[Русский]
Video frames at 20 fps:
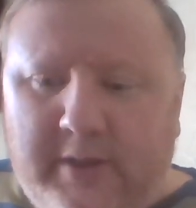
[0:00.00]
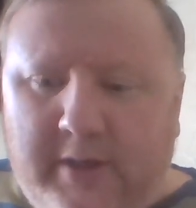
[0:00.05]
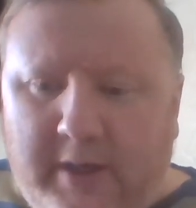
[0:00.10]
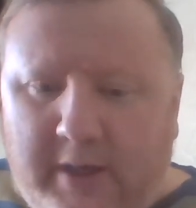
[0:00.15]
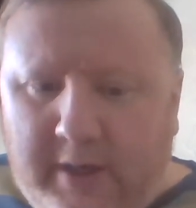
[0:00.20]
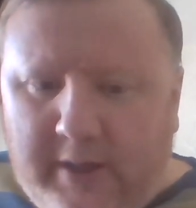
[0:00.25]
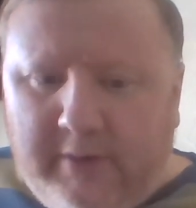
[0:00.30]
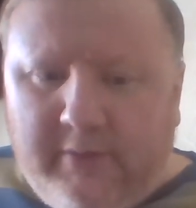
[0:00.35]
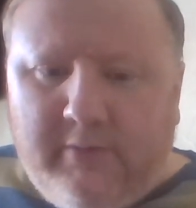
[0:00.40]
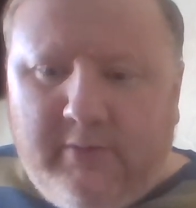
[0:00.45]

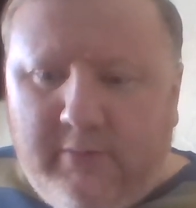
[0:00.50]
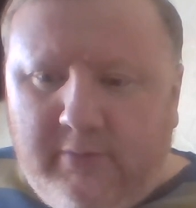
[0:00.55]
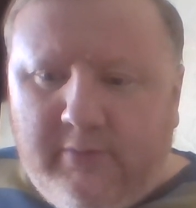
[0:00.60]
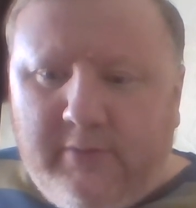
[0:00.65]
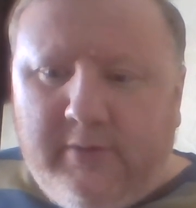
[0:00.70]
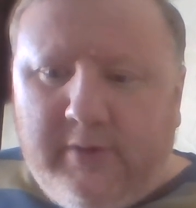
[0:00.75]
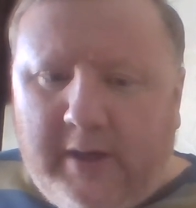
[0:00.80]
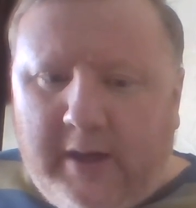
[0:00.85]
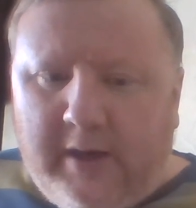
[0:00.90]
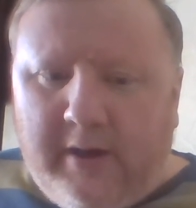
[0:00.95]
А,
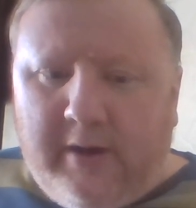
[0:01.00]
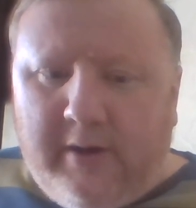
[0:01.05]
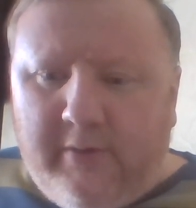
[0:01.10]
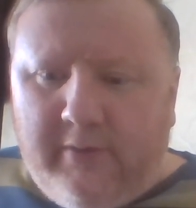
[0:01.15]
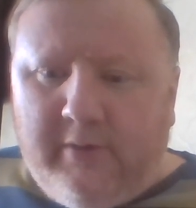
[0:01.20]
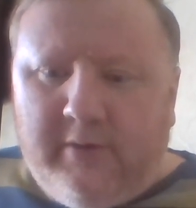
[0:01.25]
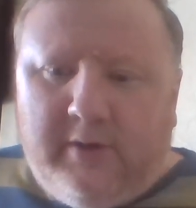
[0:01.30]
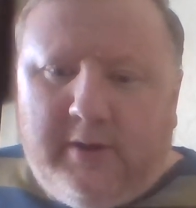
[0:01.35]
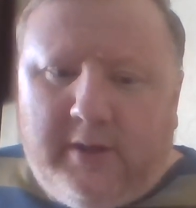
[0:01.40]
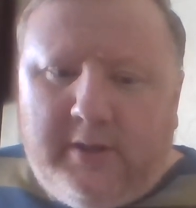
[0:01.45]

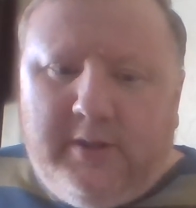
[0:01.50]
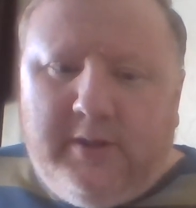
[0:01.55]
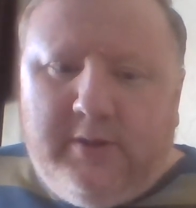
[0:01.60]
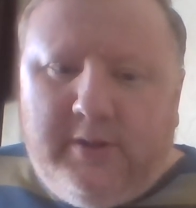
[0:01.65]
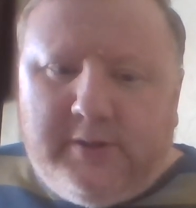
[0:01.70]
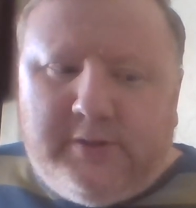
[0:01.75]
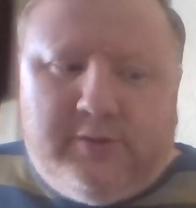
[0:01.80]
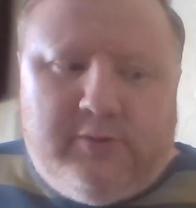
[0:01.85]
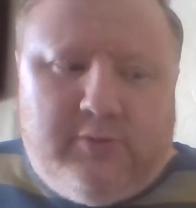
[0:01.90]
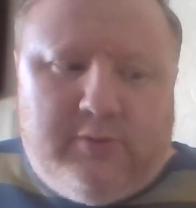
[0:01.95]
а они,
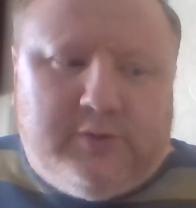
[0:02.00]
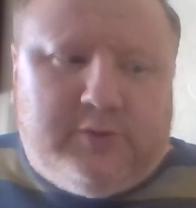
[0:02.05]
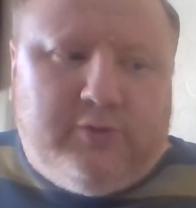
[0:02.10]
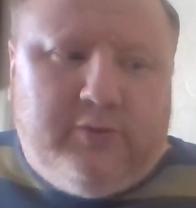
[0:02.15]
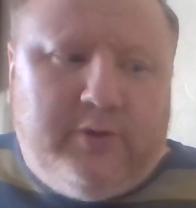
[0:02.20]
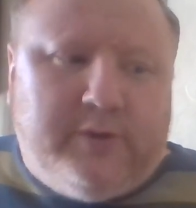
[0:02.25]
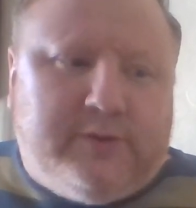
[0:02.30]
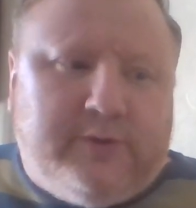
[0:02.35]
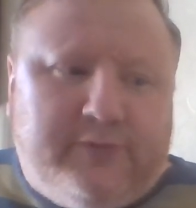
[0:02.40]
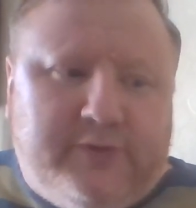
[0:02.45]
если он с улицы,